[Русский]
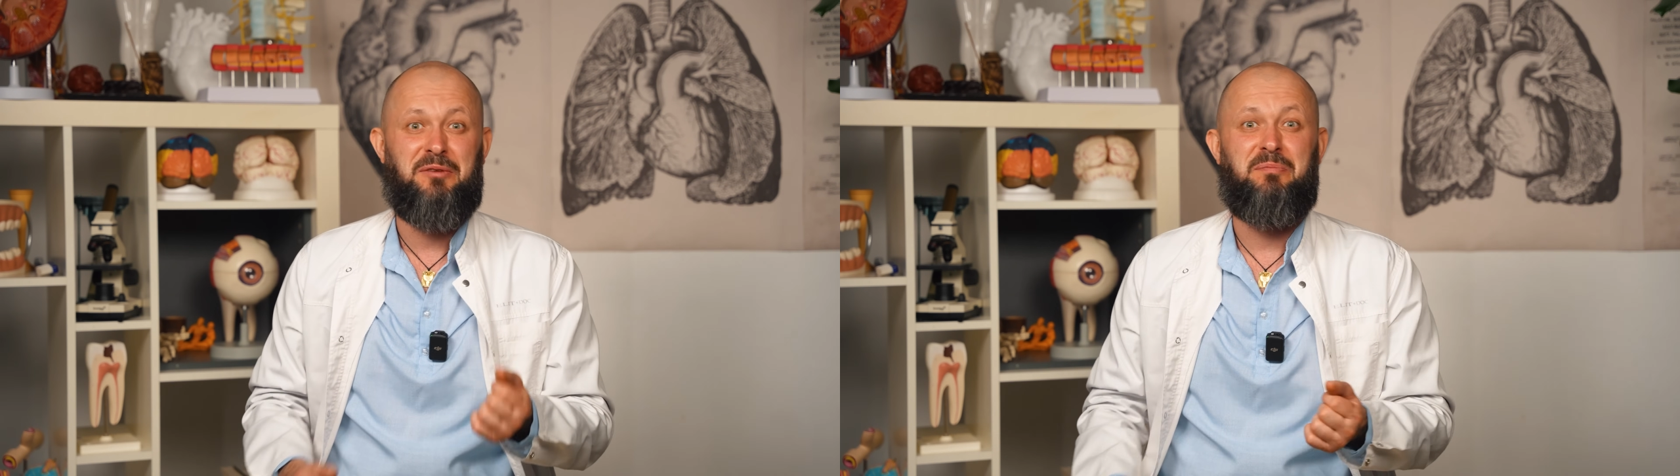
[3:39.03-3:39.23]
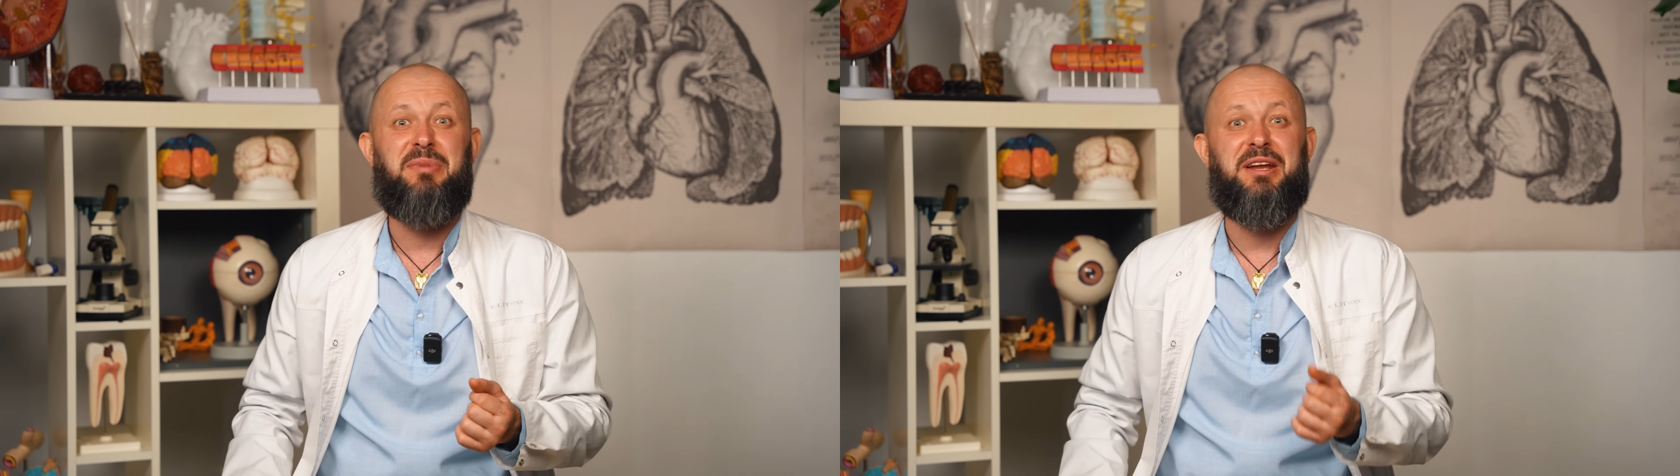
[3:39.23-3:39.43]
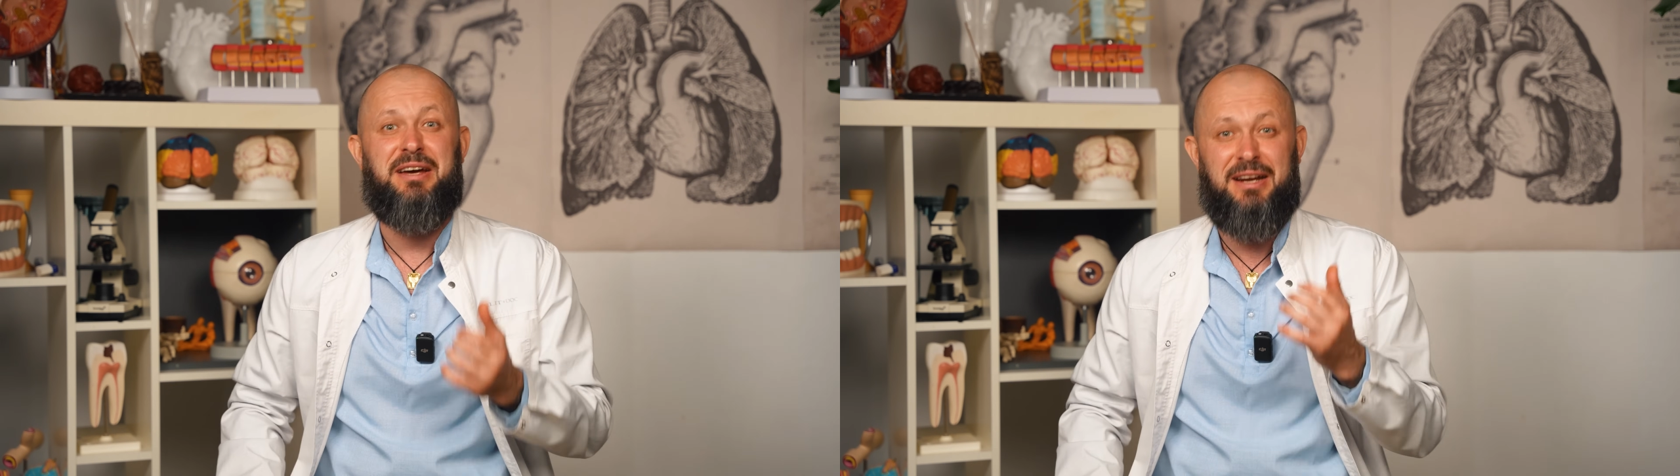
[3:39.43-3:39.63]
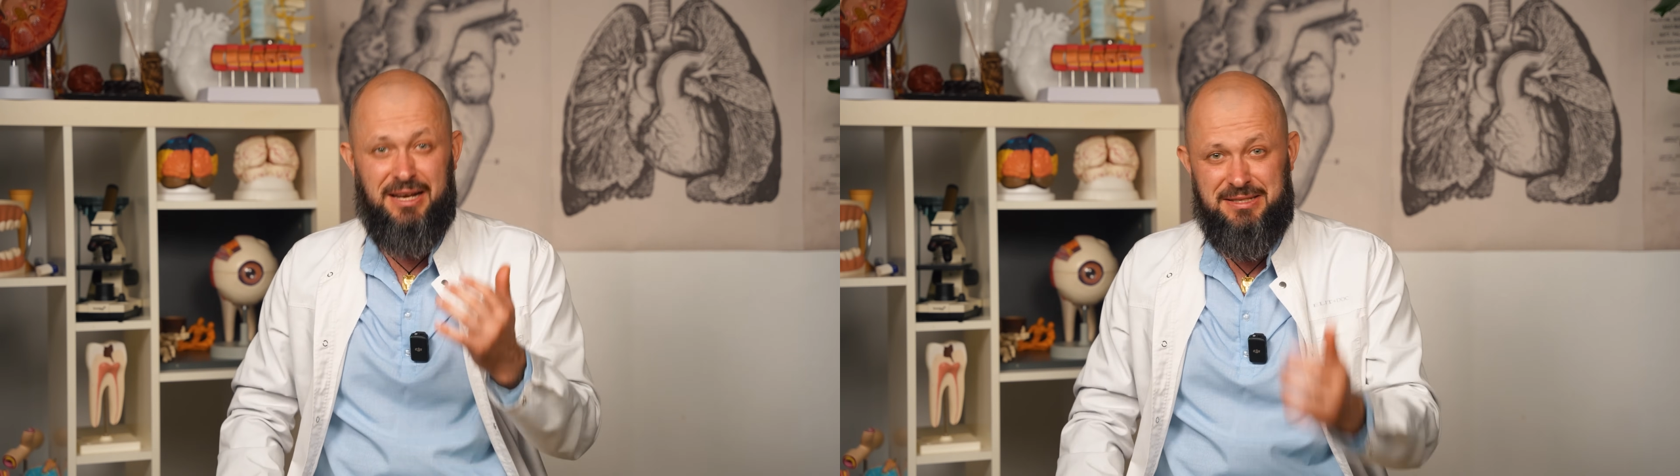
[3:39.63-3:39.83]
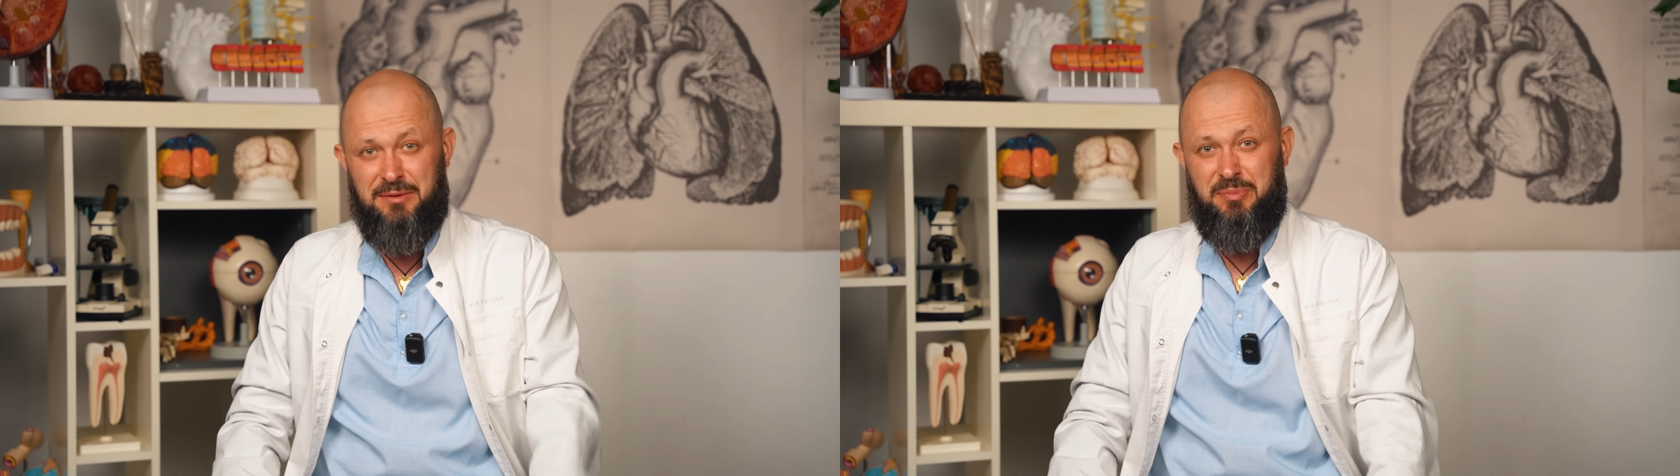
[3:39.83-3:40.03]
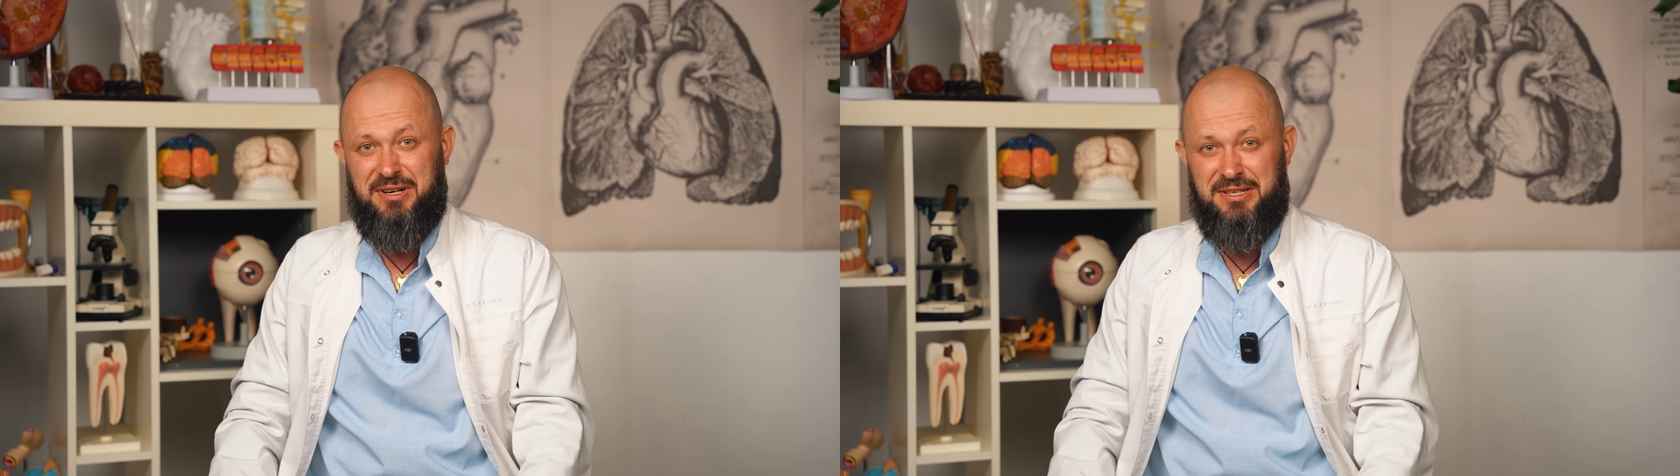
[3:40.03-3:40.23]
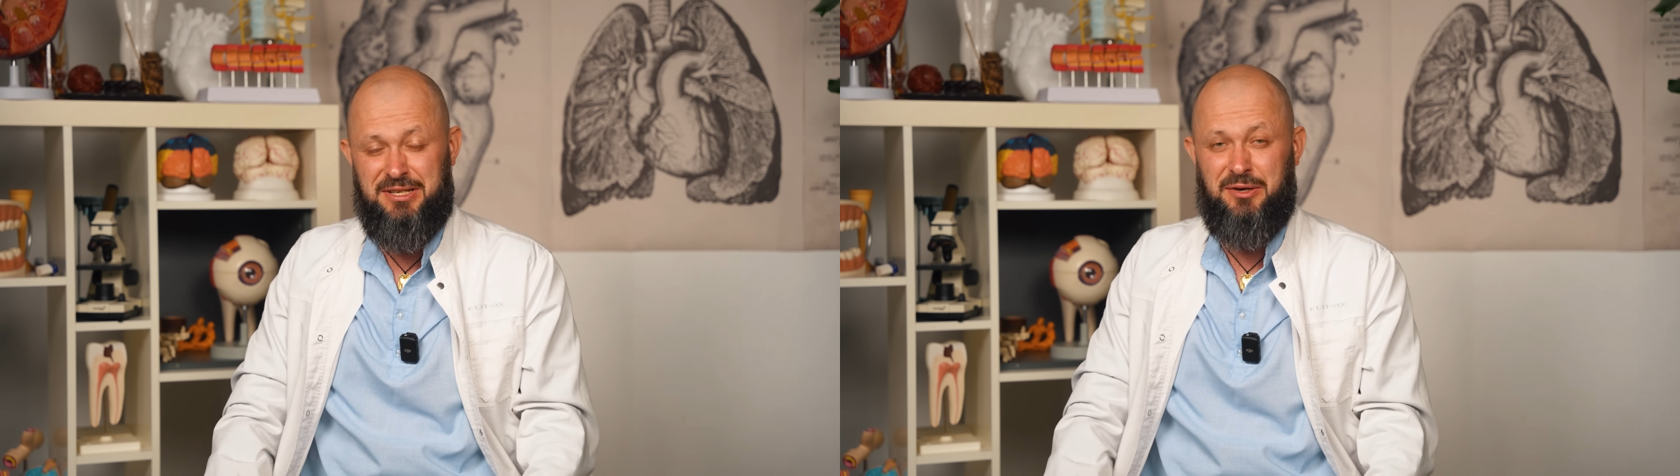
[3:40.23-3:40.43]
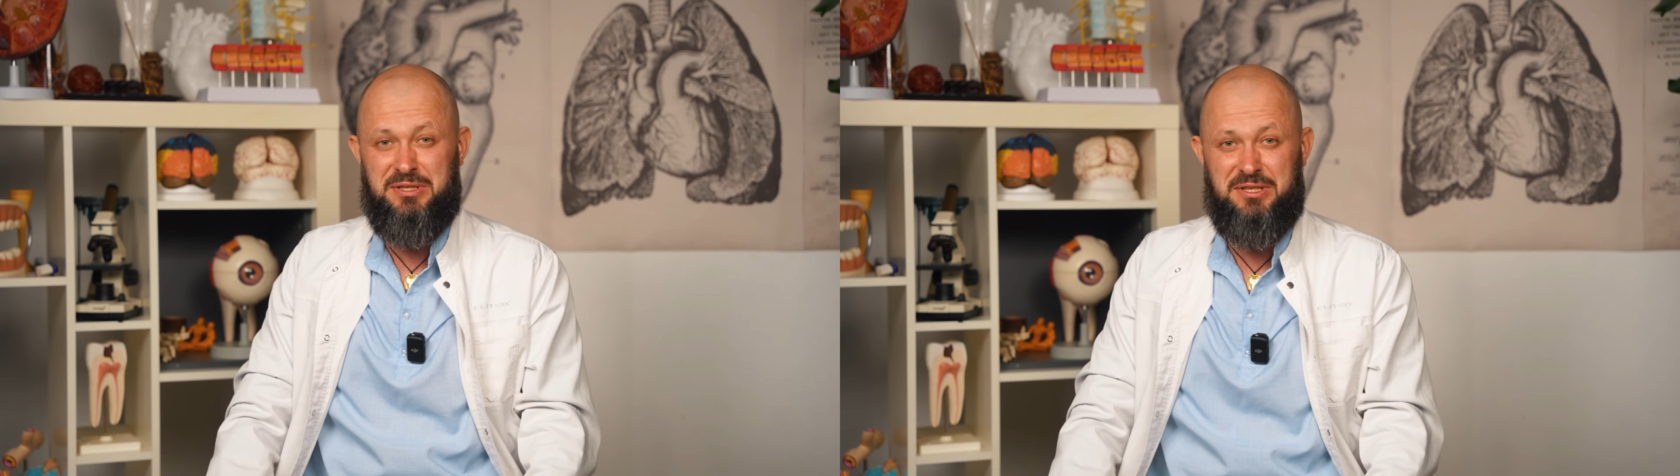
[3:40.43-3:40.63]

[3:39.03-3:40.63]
прекрасно показало